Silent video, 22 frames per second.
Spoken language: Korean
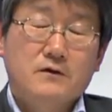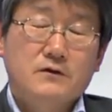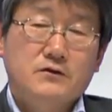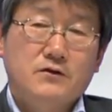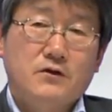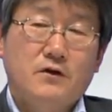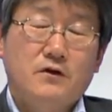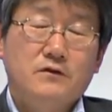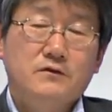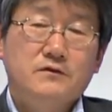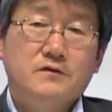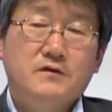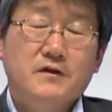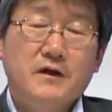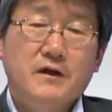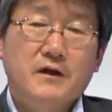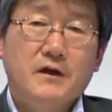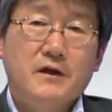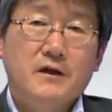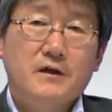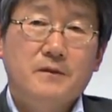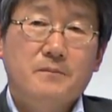전
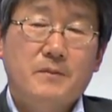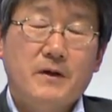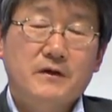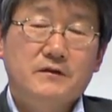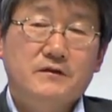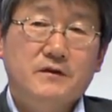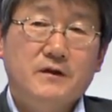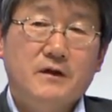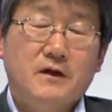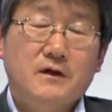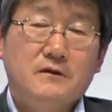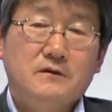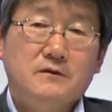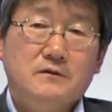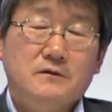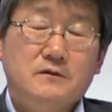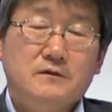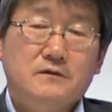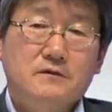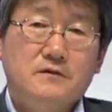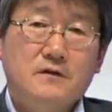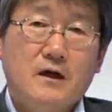세계에 발생하는
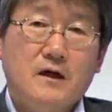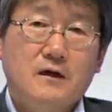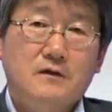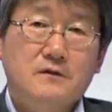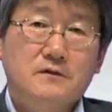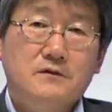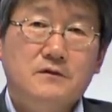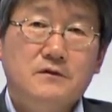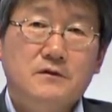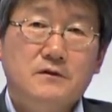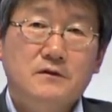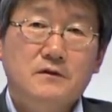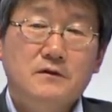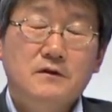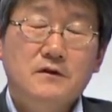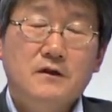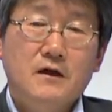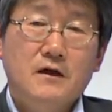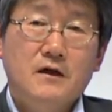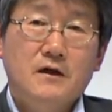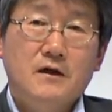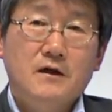그런 사건들을